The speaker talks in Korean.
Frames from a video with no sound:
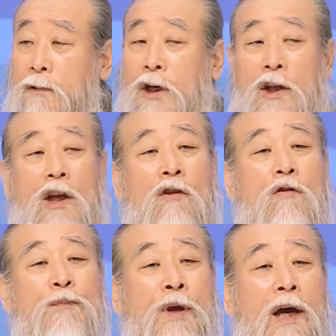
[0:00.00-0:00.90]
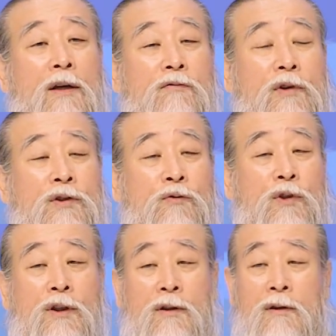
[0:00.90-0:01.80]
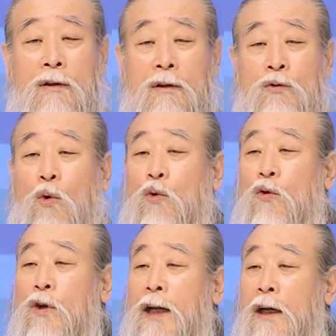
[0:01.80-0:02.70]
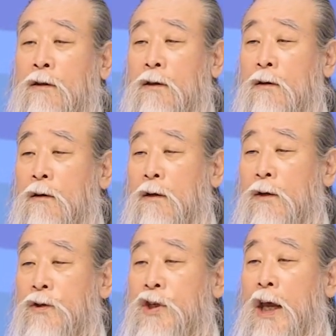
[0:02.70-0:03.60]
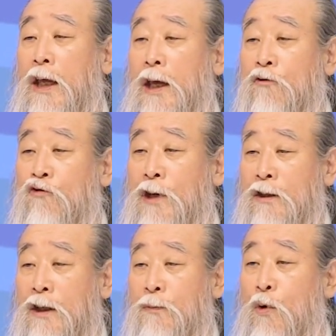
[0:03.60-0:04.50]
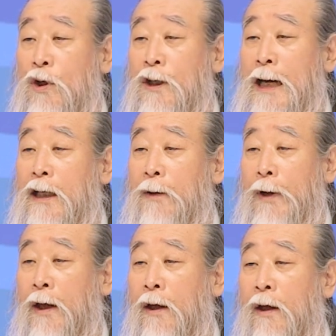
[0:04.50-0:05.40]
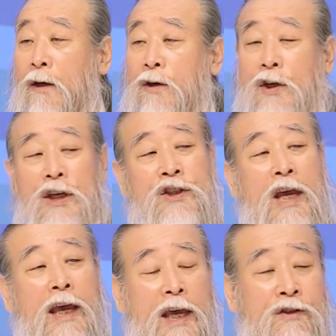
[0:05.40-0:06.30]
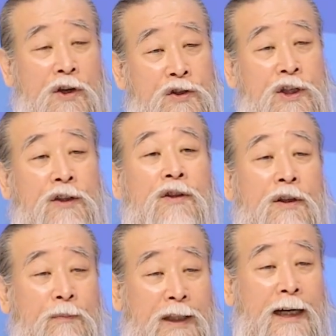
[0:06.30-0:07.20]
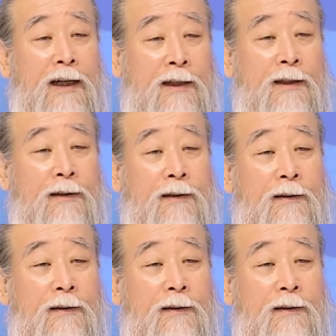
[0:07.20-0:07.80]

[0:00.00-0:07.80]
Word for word: 그래 인류 평화를 위해서 우리는 노력을 하는 세계의 수장들이 모이는 거 아닌가 봐 그게 세계 정치인들입니다